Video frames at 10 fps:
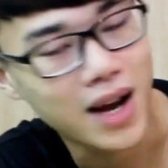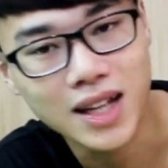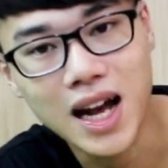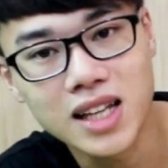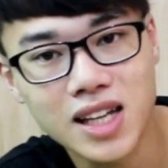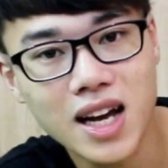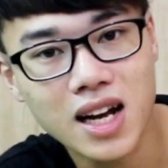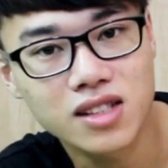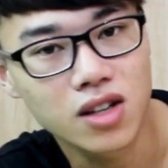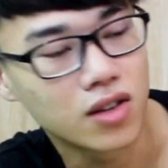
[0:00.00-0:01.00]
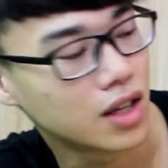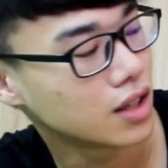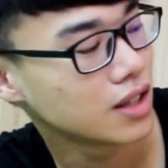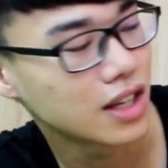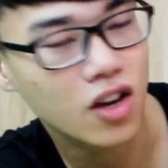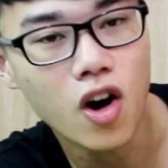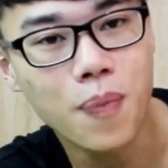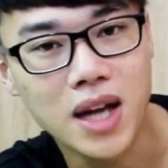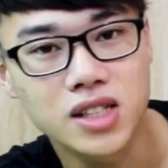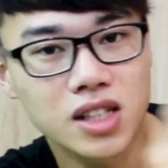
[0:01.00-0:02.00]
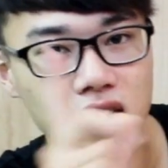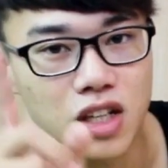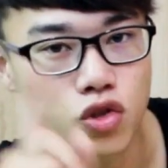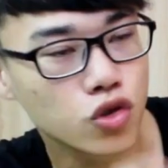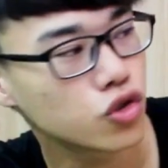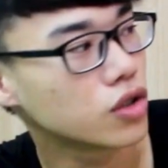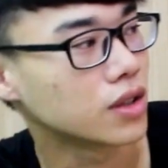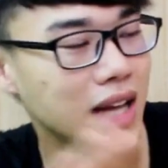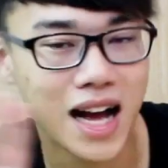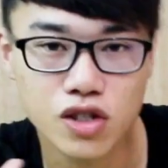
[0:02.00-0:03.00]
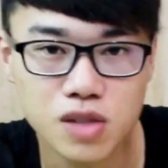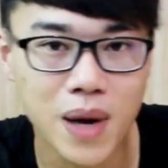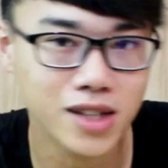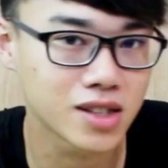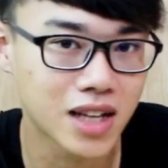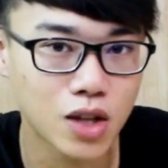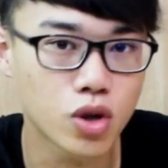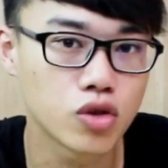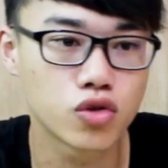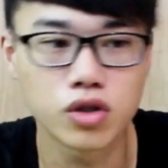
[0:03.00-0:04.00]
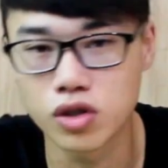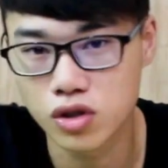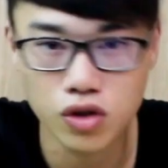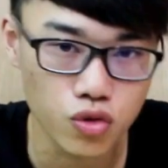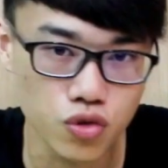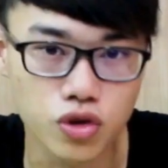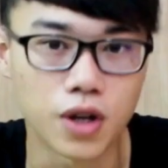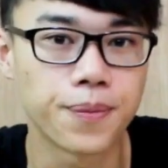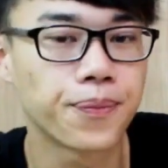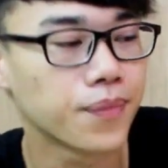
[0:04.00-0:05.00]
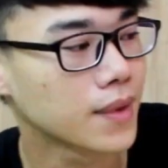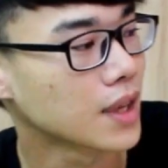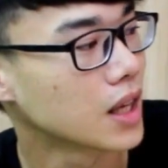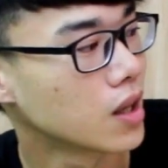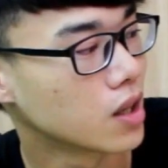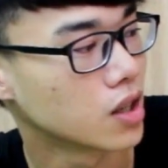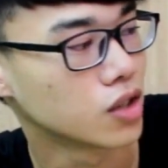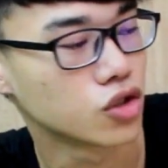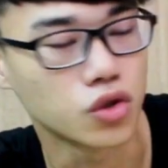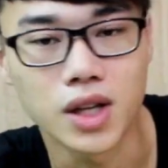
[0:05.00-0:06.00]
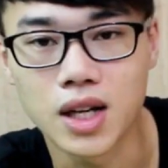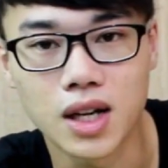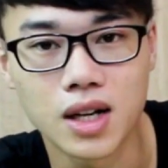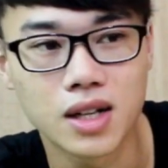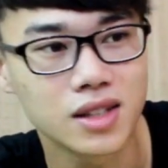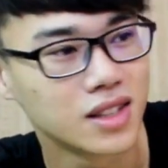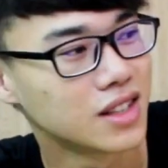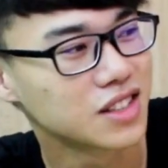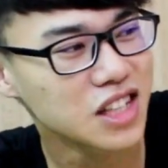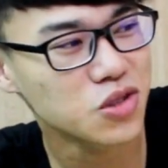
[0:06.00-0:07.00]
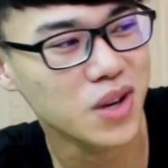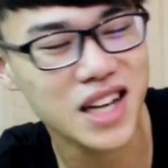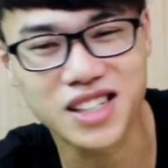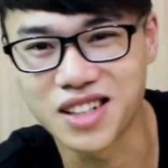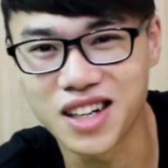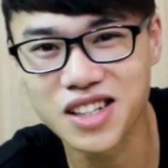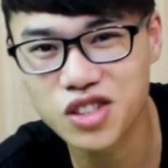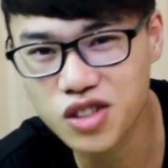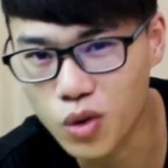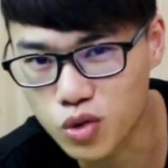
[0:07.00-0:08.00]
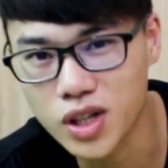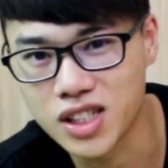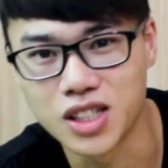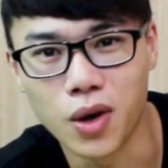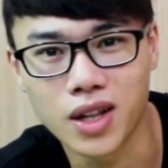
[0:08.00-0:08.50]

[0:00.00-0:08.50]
马达加压的时候呢，你扣扳机一出去，它就是把子弹推出去就出去了。所以呢，这种类型呢是我最喜